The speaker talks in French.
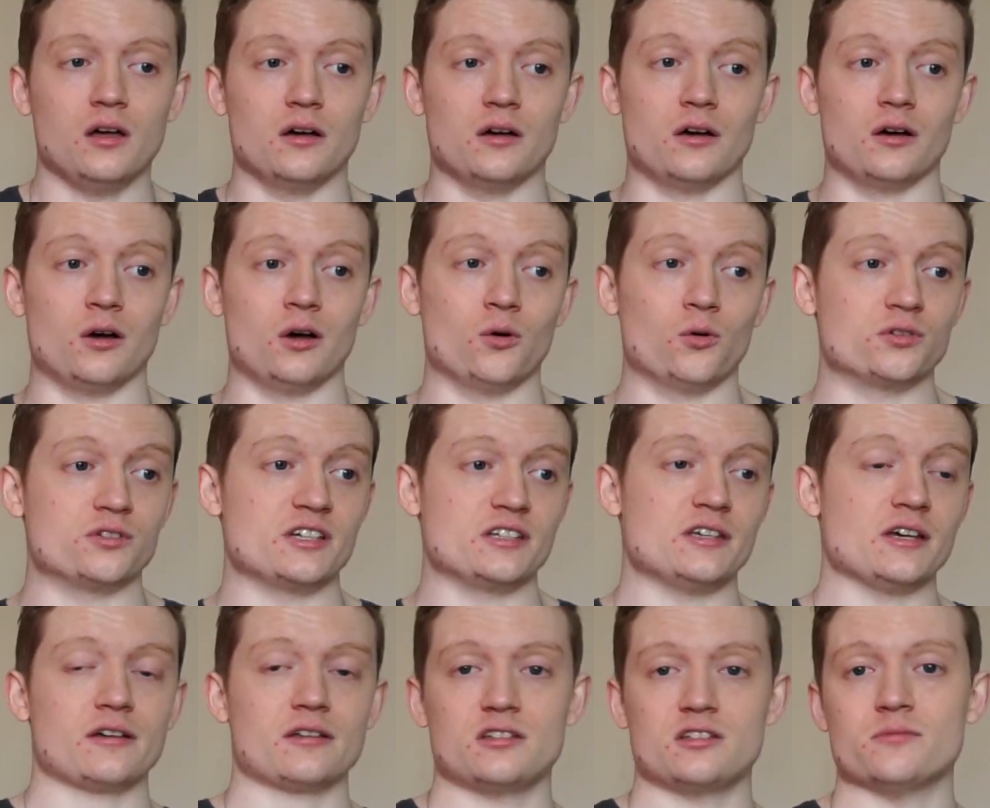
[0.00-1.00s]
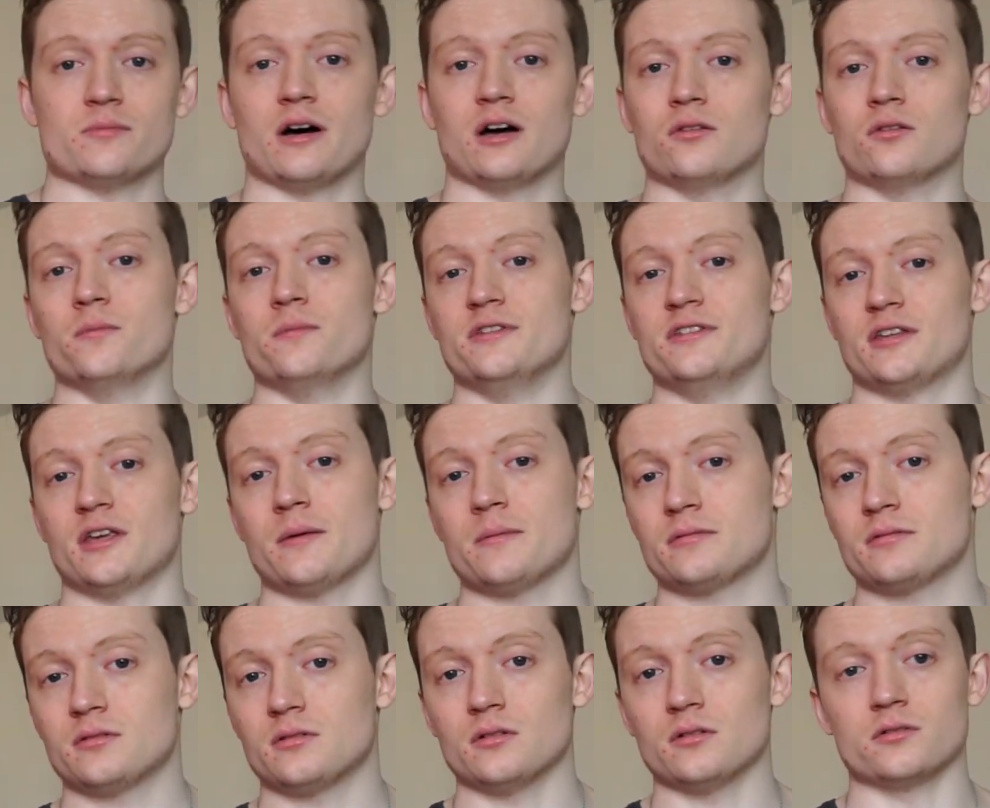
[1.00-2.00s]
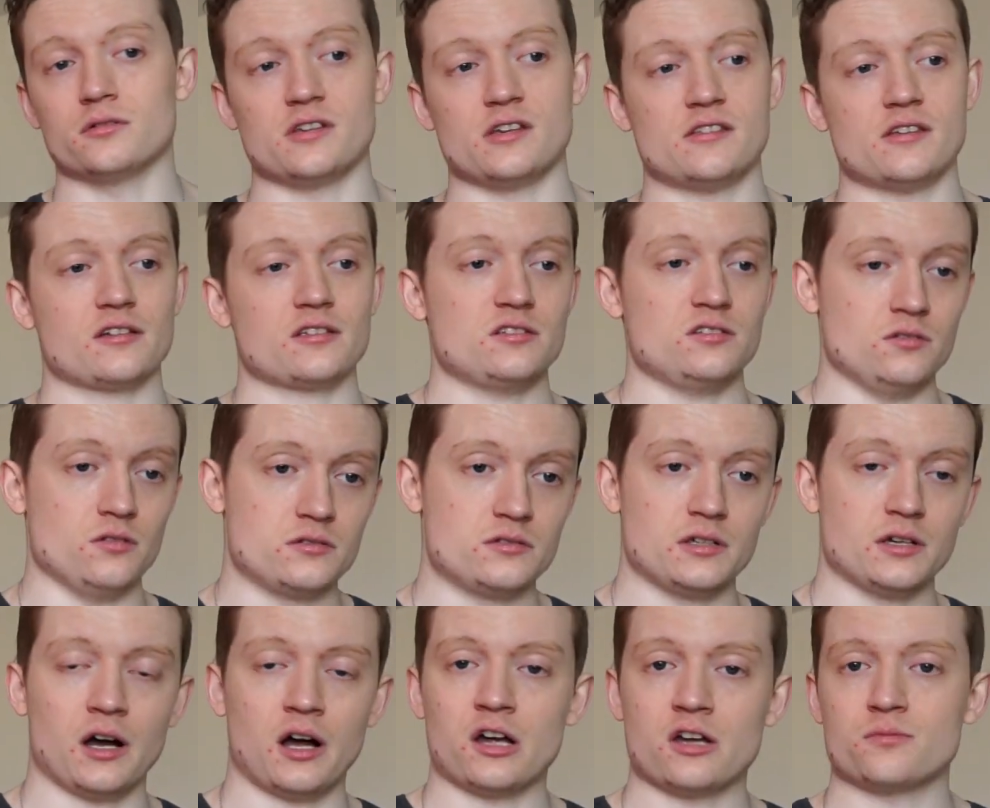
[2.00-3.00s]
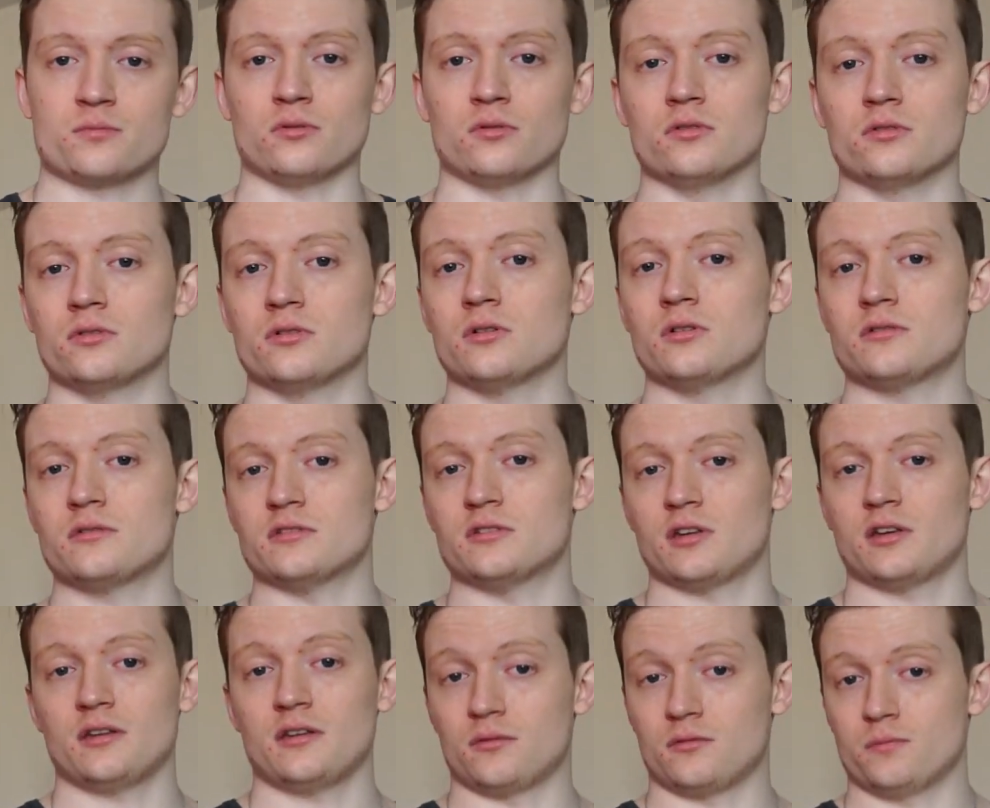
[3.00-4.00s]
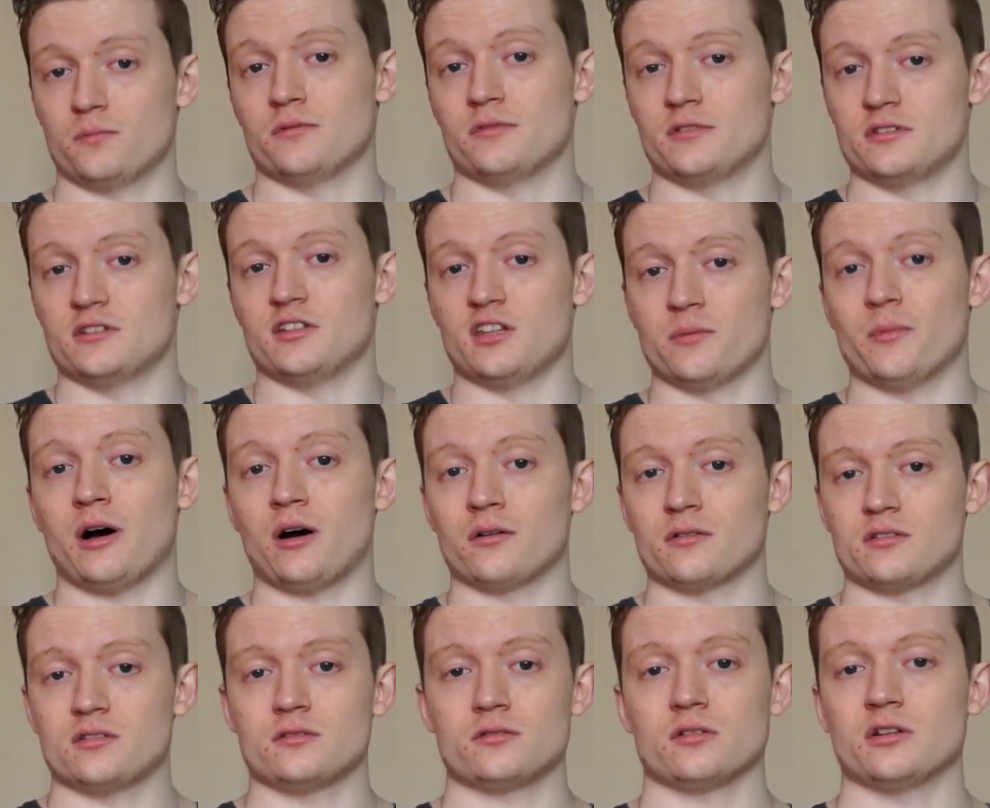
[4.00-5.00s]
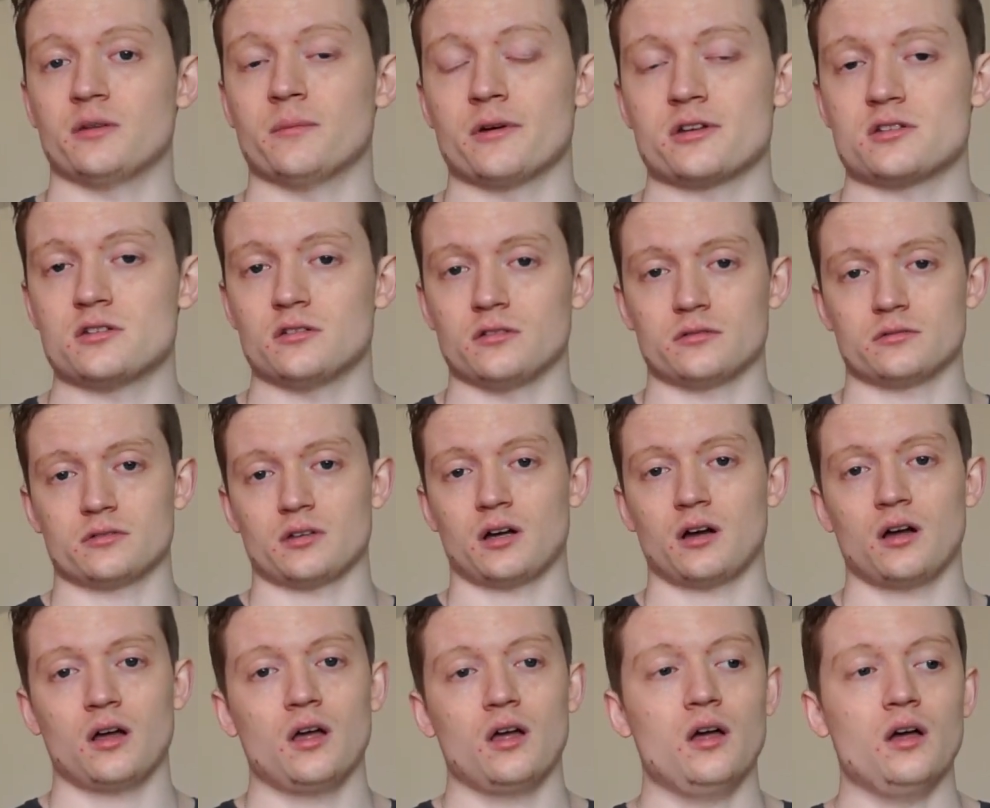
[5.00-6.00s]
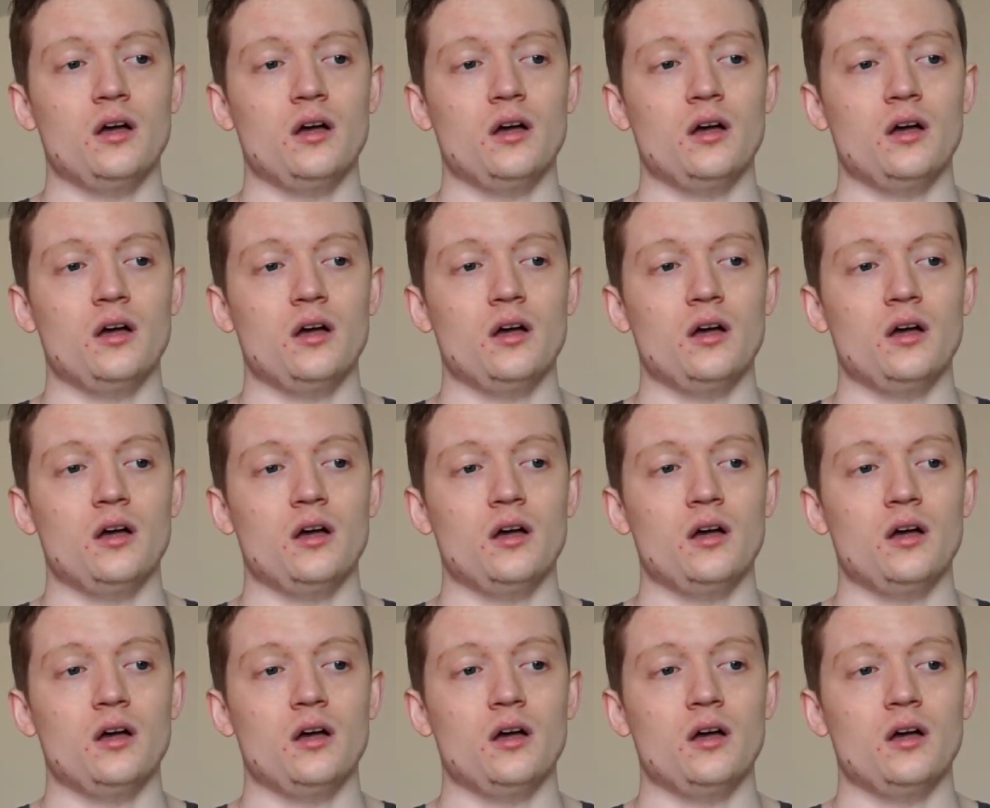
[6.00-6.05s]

euh, aux exercices bah, de biceps, aux exercices de tirage pour le dos, tu sais, tu peux utiliser des barres aussi sur les machines et tout ça,